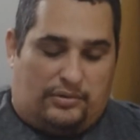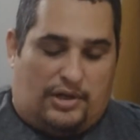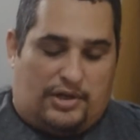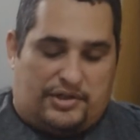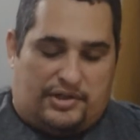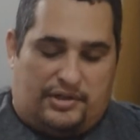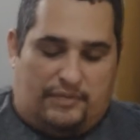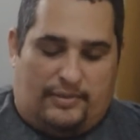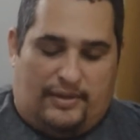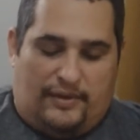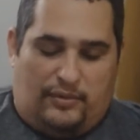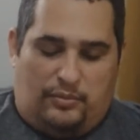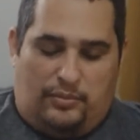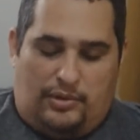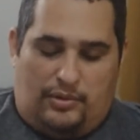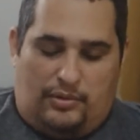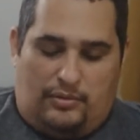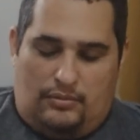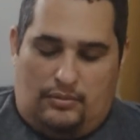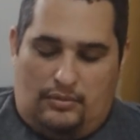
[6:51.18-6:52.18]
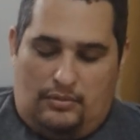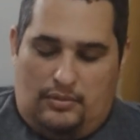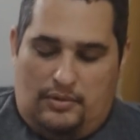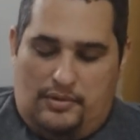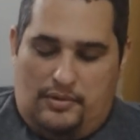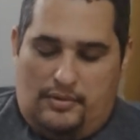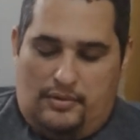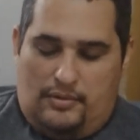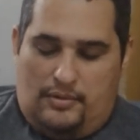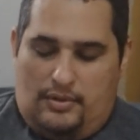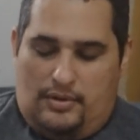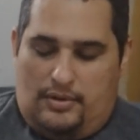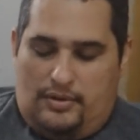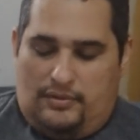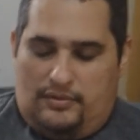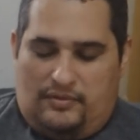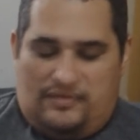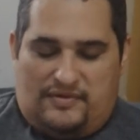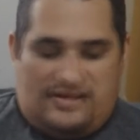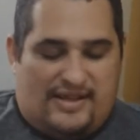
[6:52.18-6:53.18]
eu tô achando mais o meu.
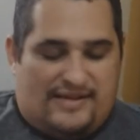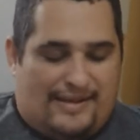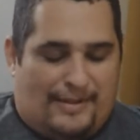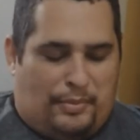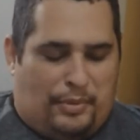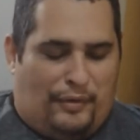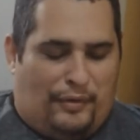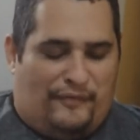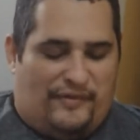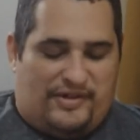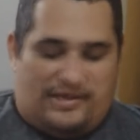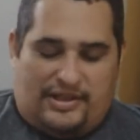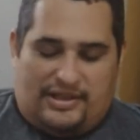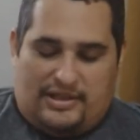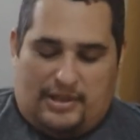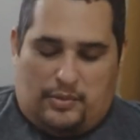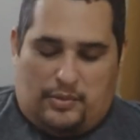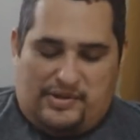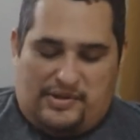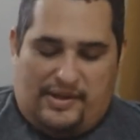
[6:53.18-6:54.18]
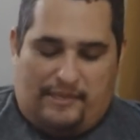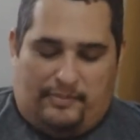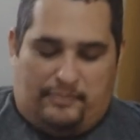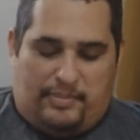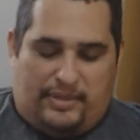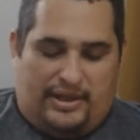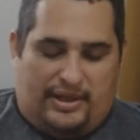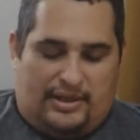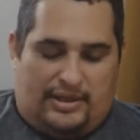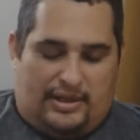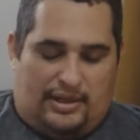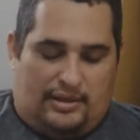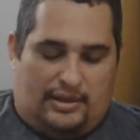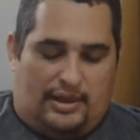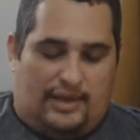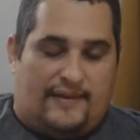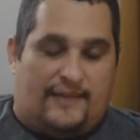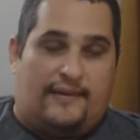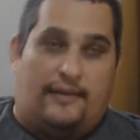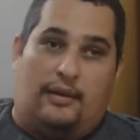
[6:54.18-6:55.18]
Não sei se é porque eu vejo tanta coisa preta,
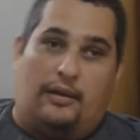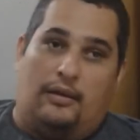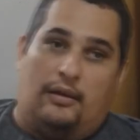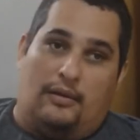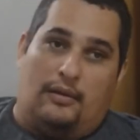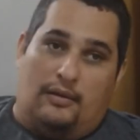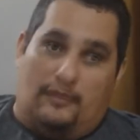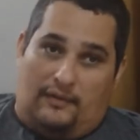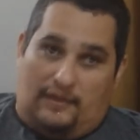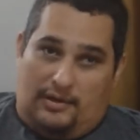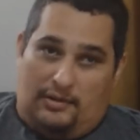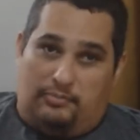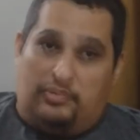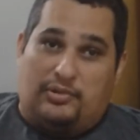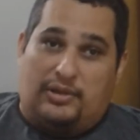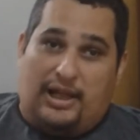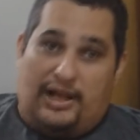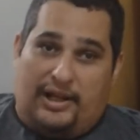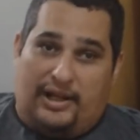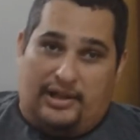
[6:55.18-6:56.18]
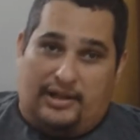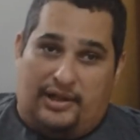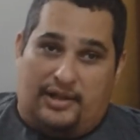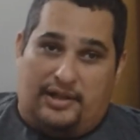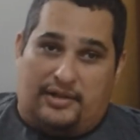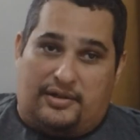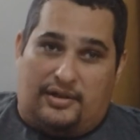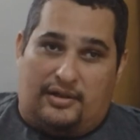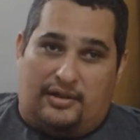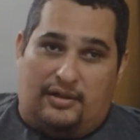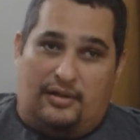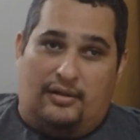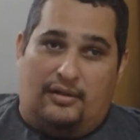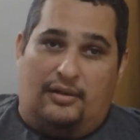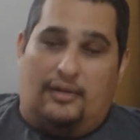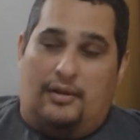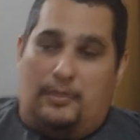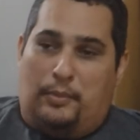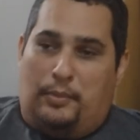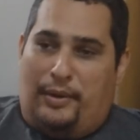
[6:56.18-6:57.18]
né? Assim, sem putaria, né, gente?
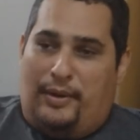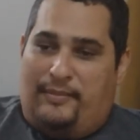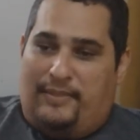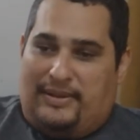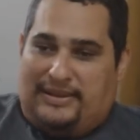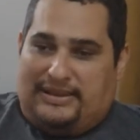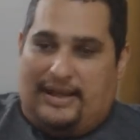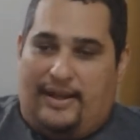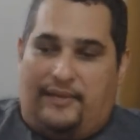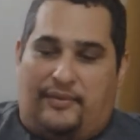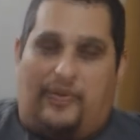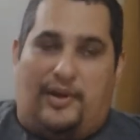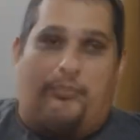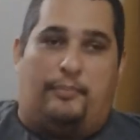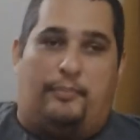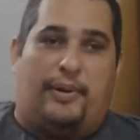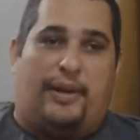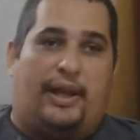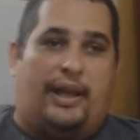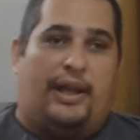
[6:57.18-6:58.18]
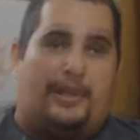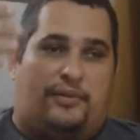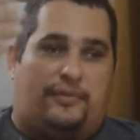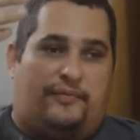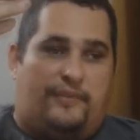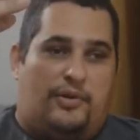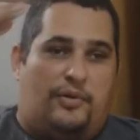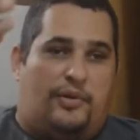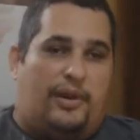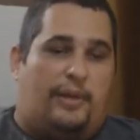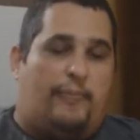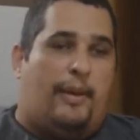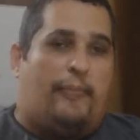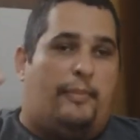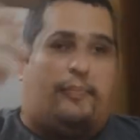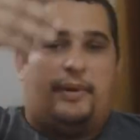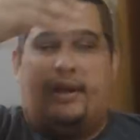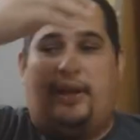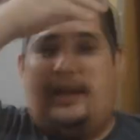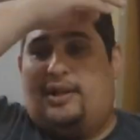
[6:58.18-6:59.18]
Por exemplo, a televisão é preto, o videogame é
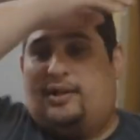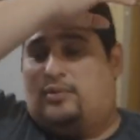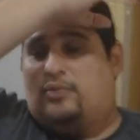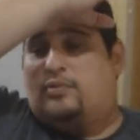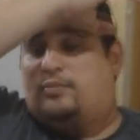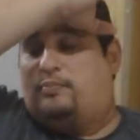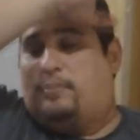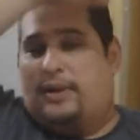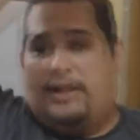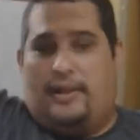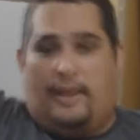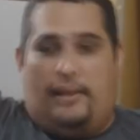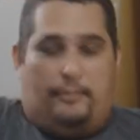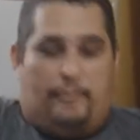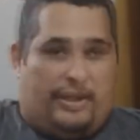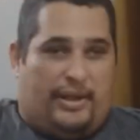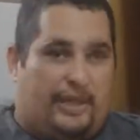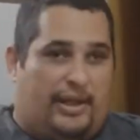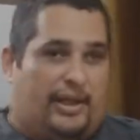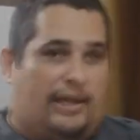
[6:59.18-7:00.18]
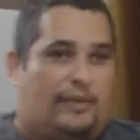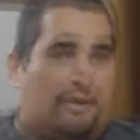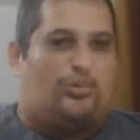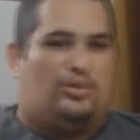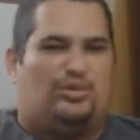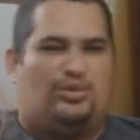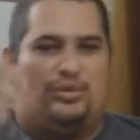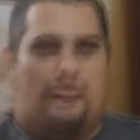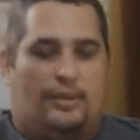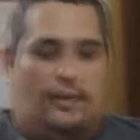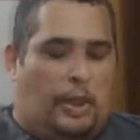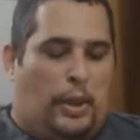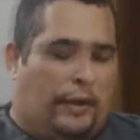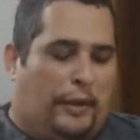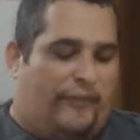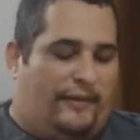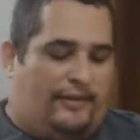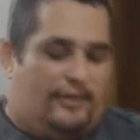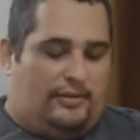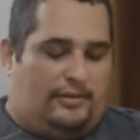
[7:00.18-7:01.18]
preto, o play é preto.
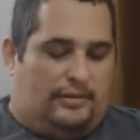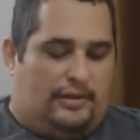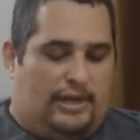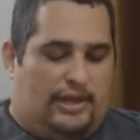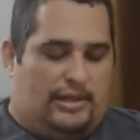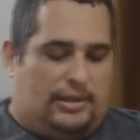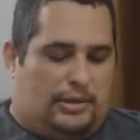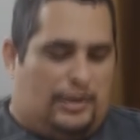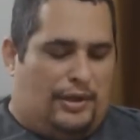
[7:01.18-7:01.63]
Né?